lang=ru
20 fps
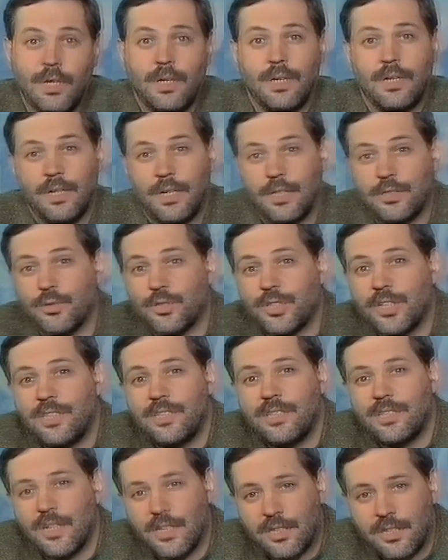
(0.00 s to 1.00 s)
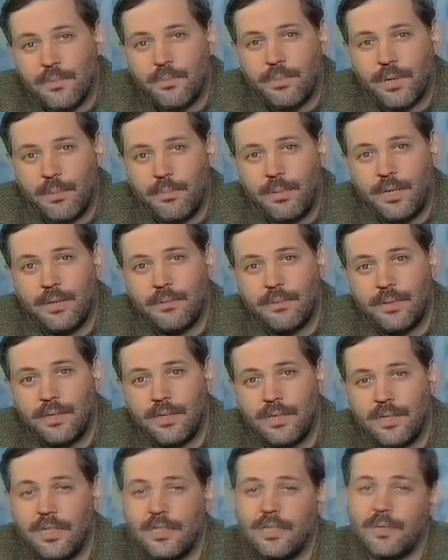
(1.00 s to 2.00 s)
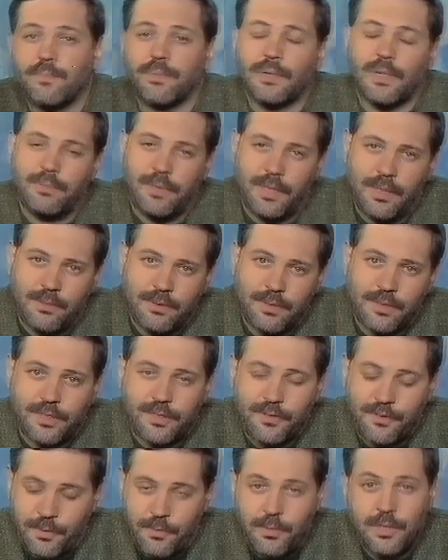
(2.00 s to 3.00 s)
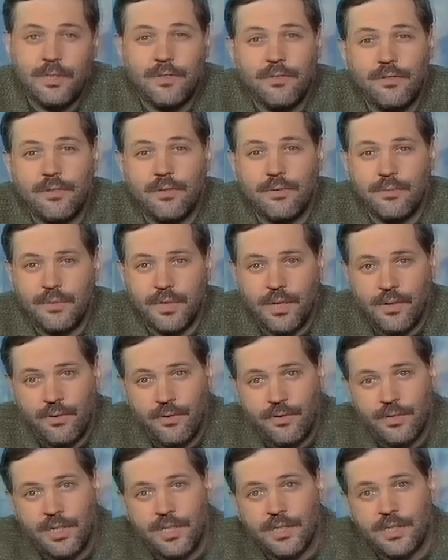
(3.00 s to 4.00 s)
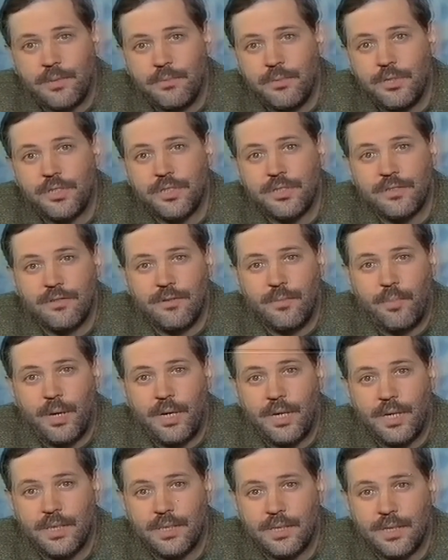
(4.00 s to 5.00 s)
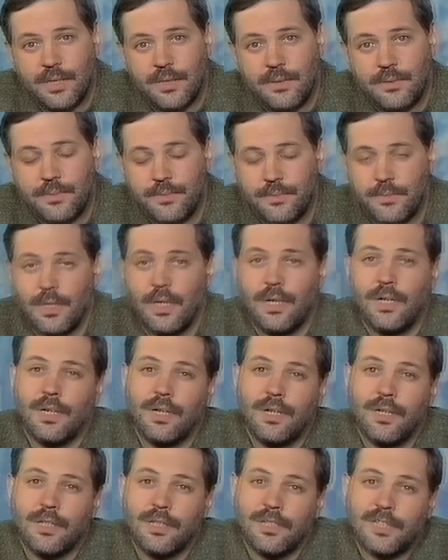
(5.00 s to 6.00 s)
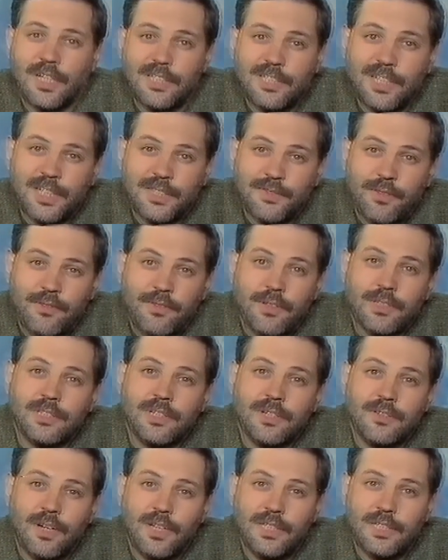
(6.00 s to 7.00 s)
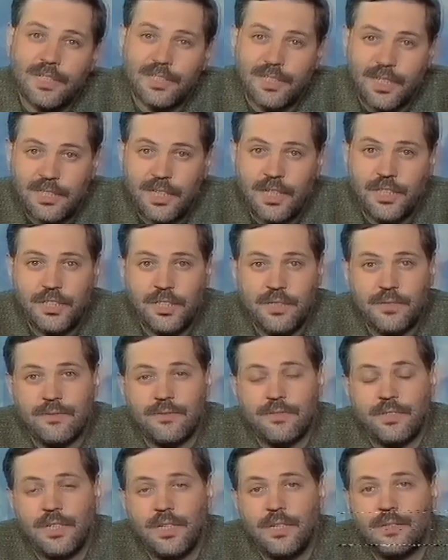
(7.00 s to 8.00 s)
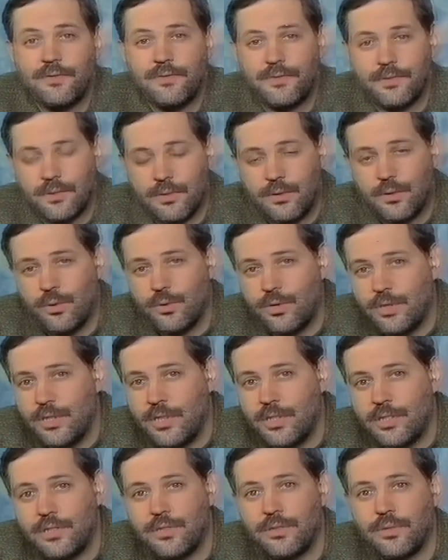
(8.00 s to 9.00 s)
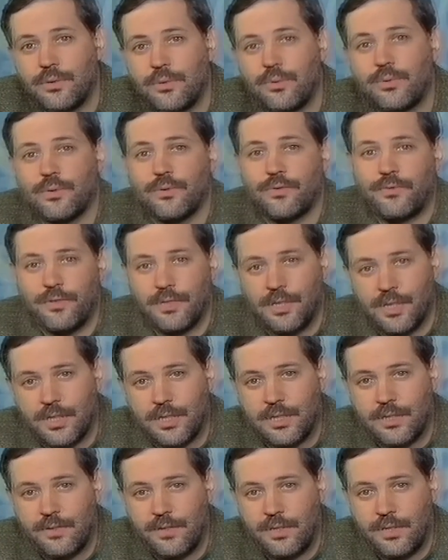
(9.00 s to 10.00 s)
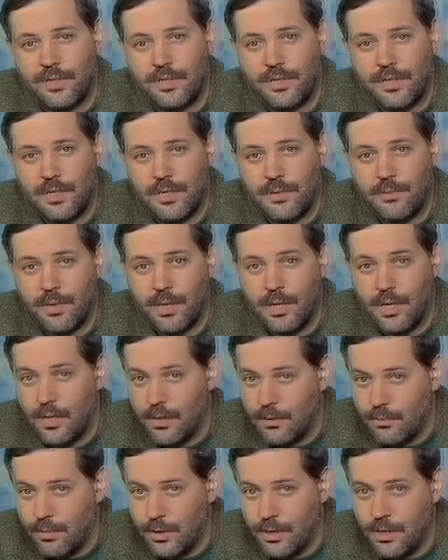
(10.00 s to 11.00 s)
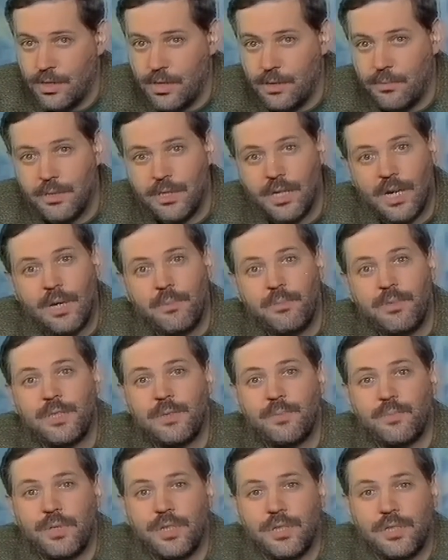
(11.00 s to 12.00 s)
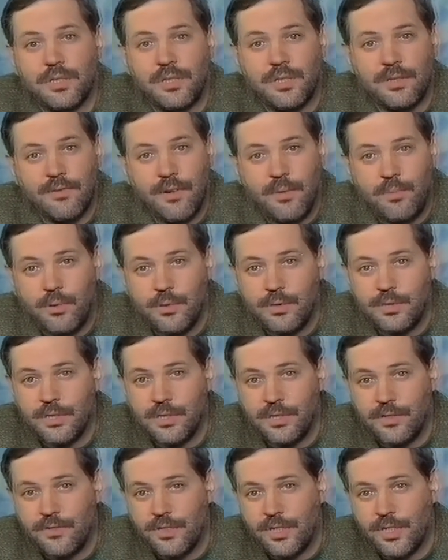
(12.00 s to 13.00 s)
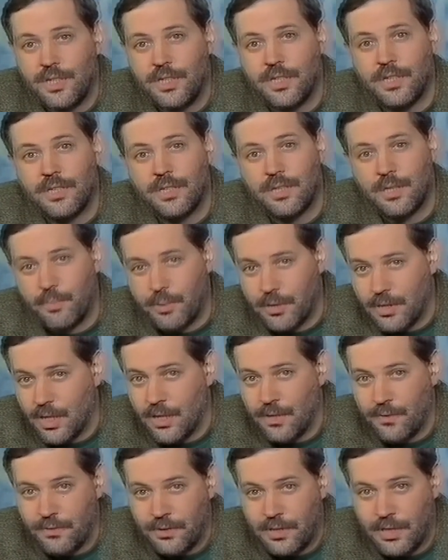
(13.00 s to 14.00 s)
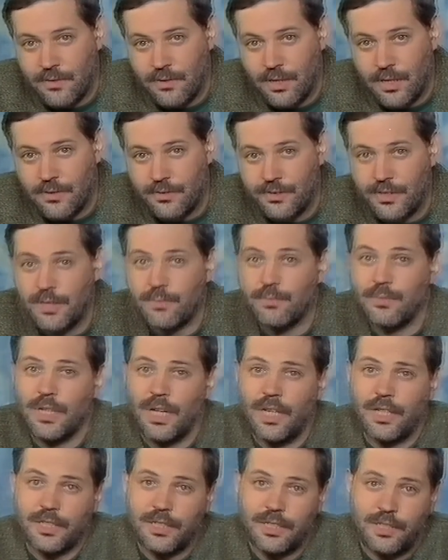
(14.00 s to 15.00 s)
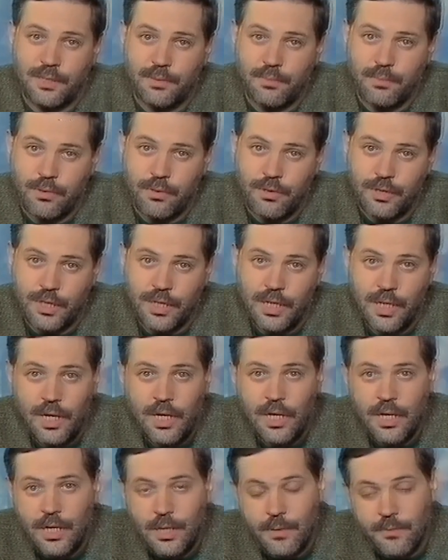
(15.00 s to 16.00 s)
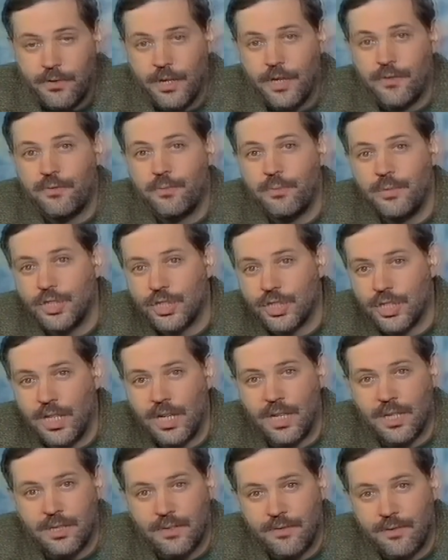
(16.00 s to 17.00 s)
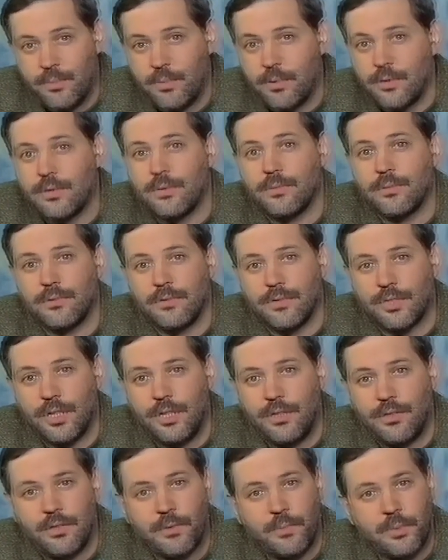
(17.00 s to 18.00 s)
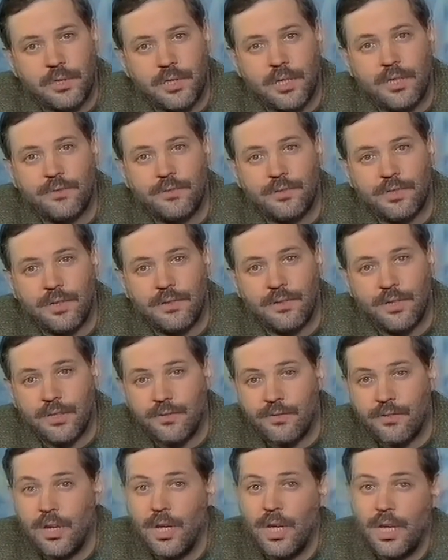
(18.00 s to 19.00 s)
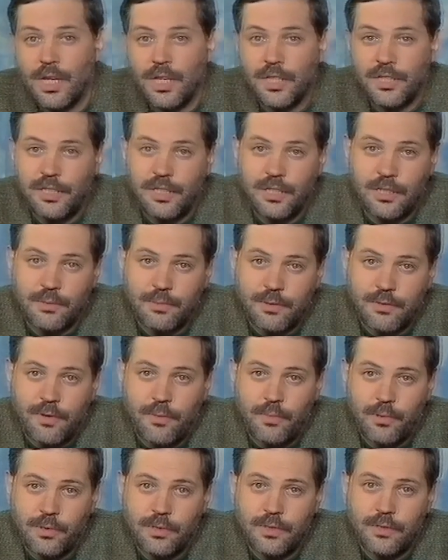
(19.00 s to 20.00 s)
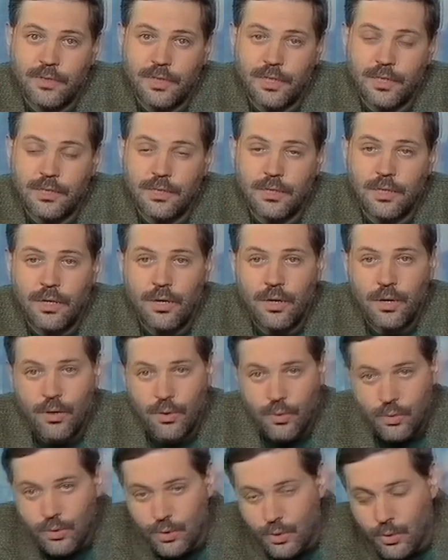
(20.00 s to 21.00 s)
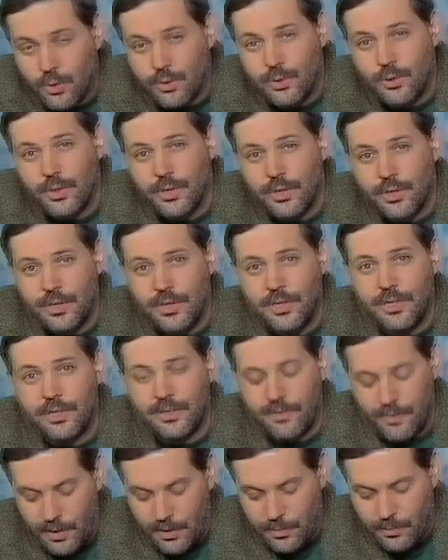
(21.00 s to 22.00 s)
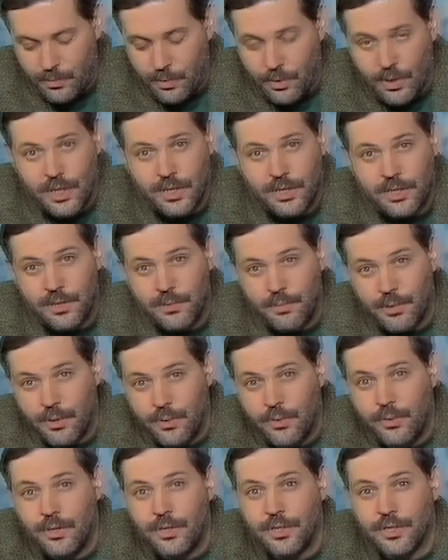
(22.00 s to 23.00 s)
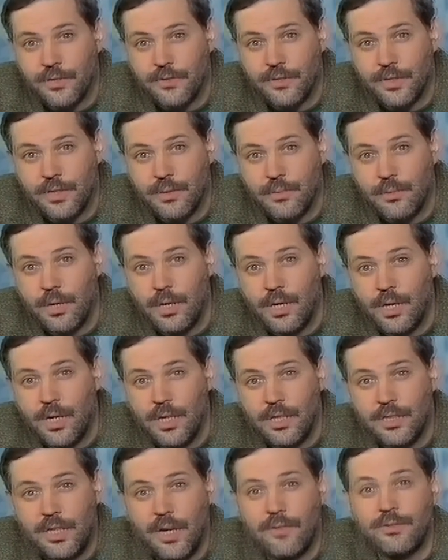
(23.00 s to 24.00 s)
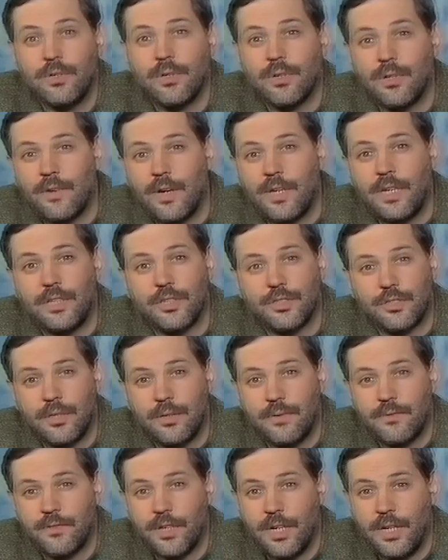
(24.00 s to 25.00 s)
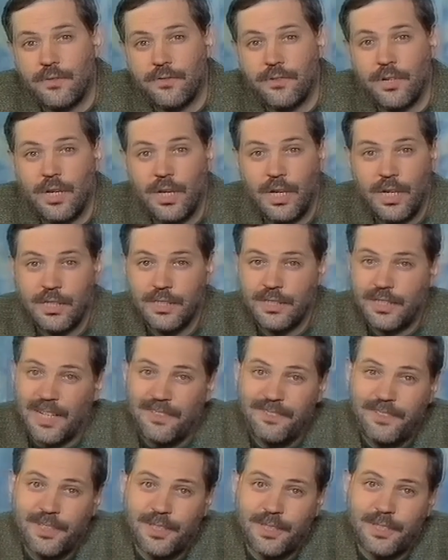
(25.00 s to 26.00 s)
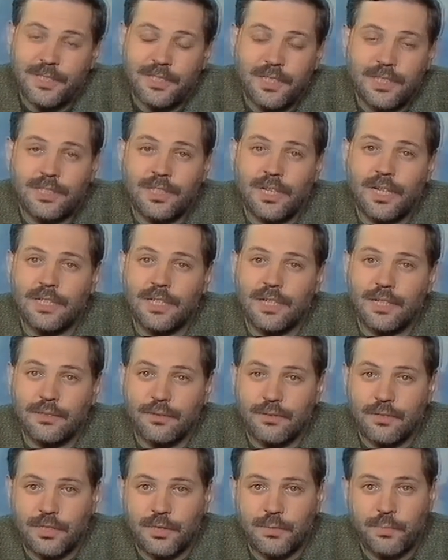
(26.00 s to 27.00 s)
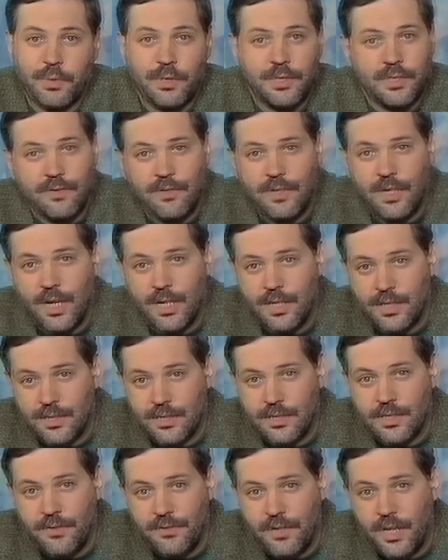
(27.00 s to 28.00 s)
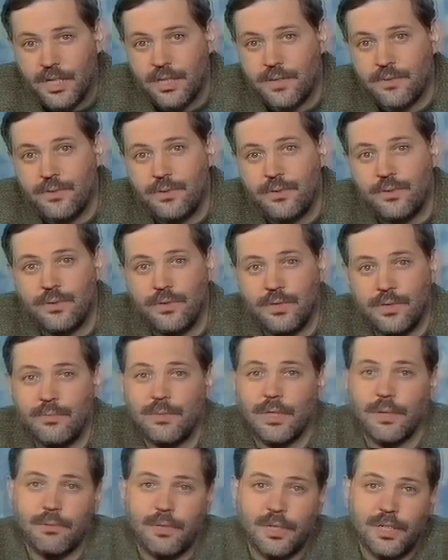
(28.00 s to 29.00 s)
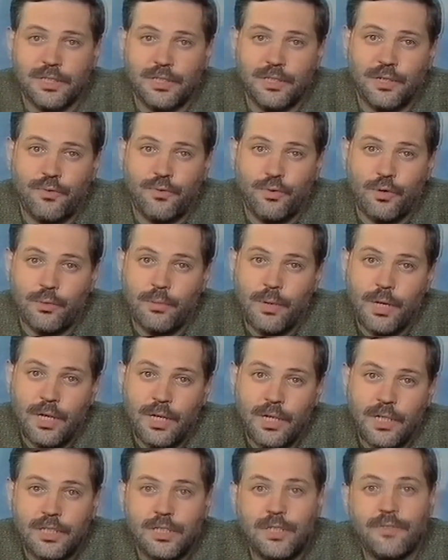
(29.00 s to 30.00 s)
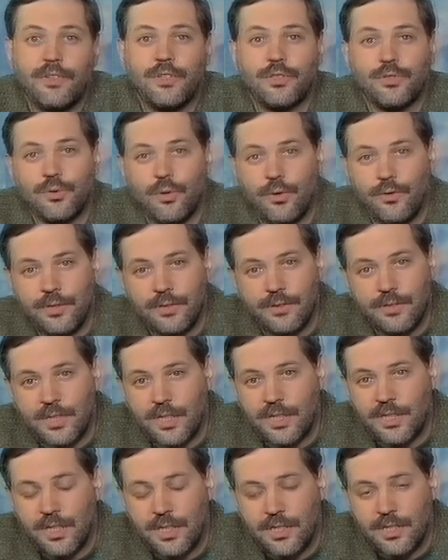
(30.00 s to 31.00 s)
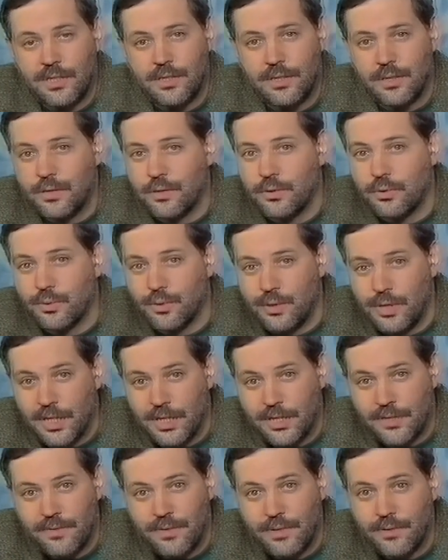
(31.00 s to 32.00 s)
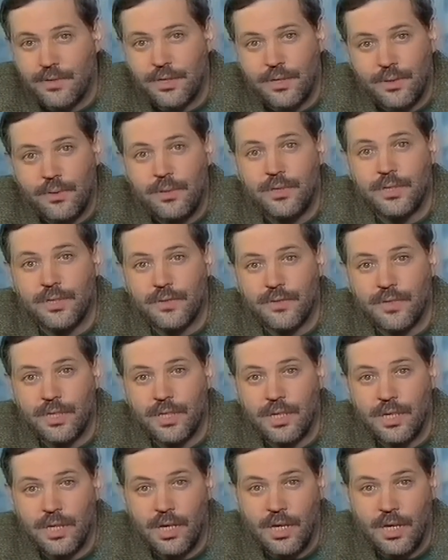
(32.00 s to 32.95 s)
Это уже не наша проблема. Это проблема современного мирового экономического порядка. Со дня своего основания задача МВФ, других институтов финансовой системы, было именно обеспечить свободное движение капиталов и товаров. Чем дальше, тем больше МВФ мешал свободному движению капиталов и товаров, силам свободного рынка, уродуя их своим дурацким регулированием. Давно говорили, что МВФ давил на те страны, которые сопротивлялись навязыванию им там разных форм цивилизованного, так сказать, государственного регулирования.